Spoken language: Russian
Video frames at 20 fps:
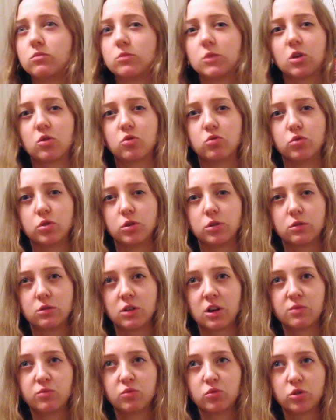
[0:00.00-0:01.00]
такой,
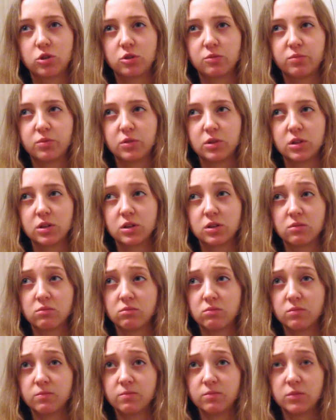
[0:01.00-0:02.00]
как будто бы
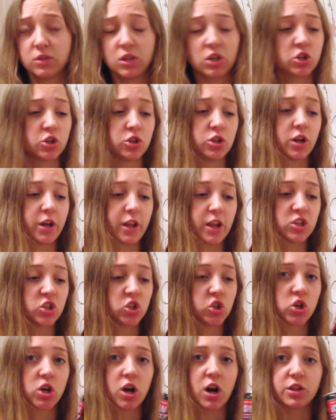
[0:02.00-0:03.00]
даже не горячий
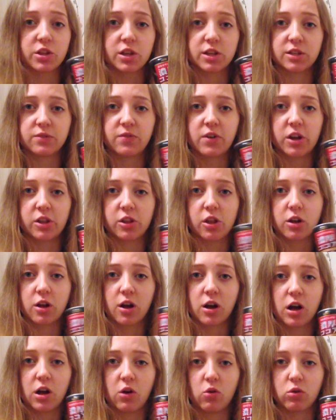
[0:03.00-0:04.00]
шоколад, а сваренное
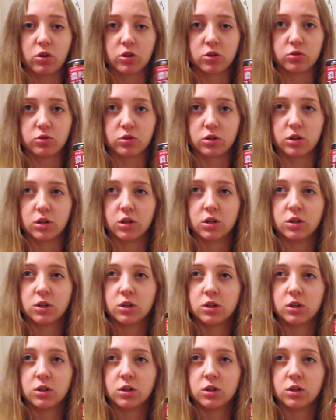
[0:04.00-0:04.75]
какао, которое,